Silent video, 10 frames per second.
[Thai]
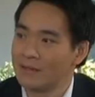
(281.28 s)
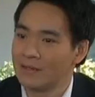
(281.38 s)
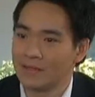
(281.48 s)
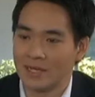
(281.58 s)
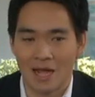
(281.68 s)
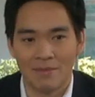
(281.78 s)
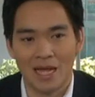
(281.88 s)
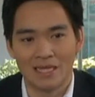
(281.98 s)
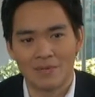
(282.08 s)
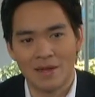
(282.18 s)
นะครับ
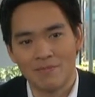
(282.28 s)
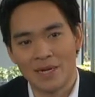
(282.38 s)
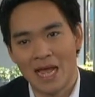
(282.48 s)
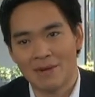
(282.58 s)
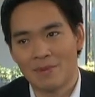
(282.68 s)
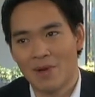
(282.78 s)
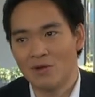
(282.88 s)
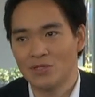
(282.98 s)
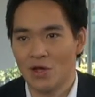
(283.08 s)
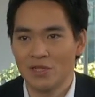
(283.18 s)
อาจจะเป็นการแบบเอา
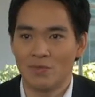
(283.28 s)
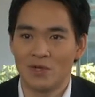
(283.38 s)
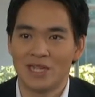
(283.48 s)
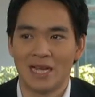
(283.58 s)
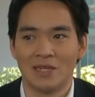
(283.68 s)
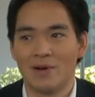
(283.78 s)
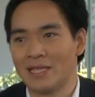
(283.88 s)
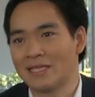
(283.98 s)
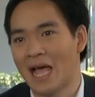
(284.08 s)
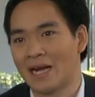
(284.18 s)
ซอร์สบริษัทหรืออะไร
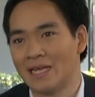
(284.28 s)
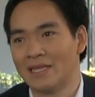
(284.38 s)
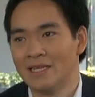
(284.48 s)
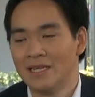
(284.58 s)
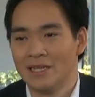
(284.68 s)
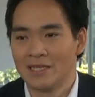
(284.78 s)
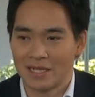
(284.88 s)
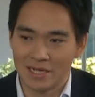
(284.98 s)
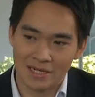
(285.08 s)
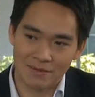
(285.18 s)
ต่าง ๆ เนี่ย
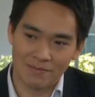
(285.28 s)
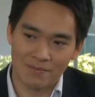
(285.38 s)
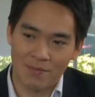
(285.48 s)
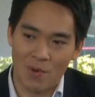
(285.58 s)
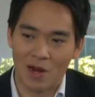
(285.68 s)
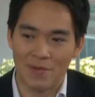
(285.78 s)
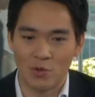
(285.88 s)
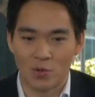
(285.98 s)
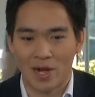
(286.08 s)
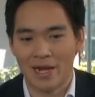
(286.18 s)
คือพอเราไปอ
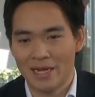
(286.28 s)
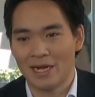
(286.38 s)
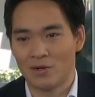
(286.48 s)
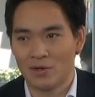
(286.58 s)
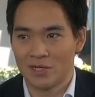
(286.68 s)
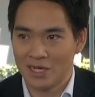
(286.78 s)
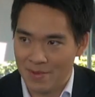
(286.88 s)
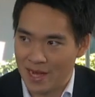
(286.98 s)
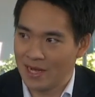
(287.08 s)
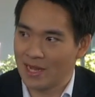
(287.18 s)
ยู่ตรงนั้นเนี่ยเราเราจะเริ่ม
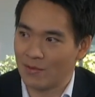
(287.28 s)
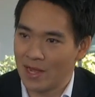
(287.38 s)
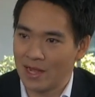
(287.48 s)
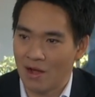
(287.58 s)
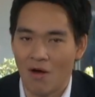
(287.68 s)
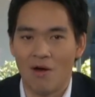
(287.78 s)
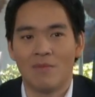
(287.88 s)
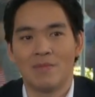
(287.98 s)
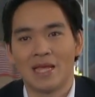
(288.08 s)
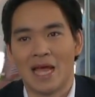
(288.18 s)
เห็นเองว่าอ๋อ
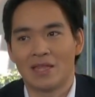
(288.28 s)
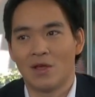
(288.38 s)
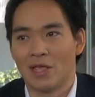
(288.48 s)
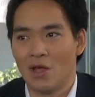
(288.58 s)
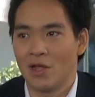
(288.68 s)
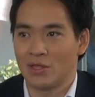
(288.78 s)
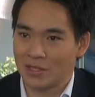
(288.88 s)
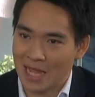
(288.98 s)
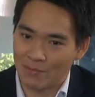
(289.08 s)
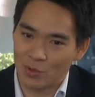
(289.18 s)
มันมีการต่อยอด
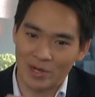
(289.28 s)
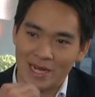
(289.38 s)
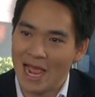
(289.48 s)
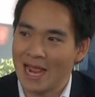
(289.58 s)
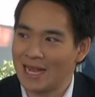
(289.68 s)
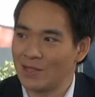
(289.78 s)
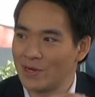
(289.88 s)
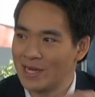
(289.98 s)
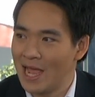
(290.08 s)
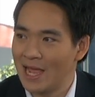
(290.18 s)
ทำตรงนี้ได้นะตรง
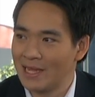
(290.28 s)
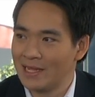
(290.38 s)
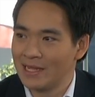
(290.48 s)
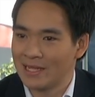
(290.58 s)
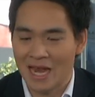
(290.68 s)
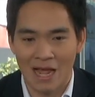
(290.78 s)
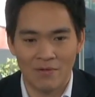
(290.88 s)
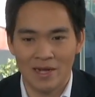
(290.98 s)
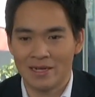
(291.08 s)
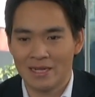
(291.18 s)
นี้ได้ แต่ถาม
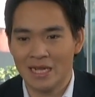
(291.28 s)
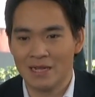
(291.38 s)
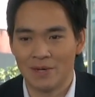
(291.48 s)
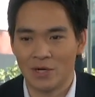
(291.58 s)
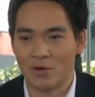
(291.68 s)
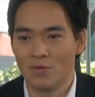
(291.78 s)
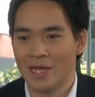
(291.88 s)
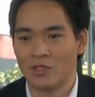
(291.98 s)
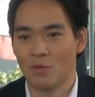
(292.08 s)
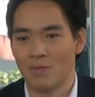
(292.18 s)
ว่าถ้าเกิดเป็นคนรุ่นให
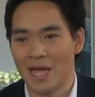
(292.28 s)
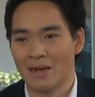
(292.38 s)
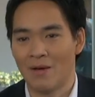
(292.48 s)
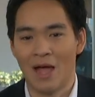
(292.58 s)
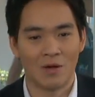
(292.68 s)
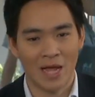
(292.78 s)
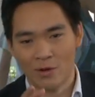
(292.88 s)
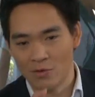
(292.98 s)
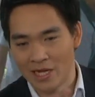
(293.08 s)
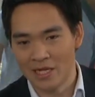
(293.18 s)
ม่จบมาถามให้
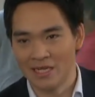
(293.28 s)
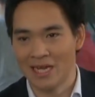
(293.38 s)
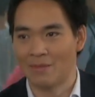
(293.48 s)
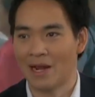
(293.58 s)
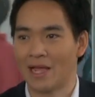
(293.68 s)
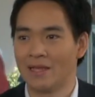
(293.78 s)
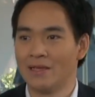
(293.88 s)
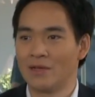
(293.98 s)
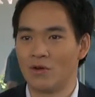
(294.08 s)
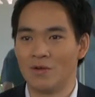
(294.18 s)
คุณคิดซิทำอะไร
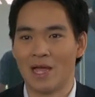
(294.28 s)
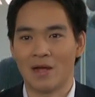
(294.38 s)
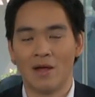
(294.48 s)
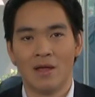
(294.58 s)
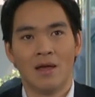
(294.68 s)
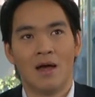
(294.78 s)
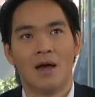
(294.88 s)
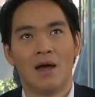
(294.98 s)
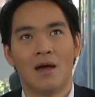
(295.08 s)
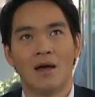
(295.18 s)
คนรุ่นใหม่ก็
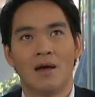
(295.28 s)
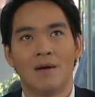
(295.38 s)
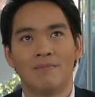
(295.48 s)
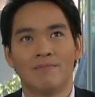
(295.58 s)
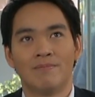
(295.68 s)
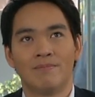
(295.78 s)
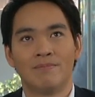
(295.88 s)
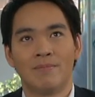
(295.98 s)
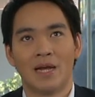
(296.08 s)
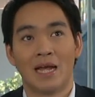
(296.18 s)

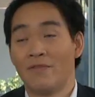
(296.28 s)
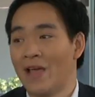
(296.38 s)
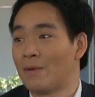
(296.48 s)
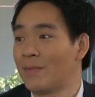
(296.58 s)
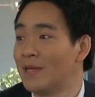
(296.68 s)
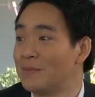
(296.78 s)
เปิดร้านกาแฟมั้งพี่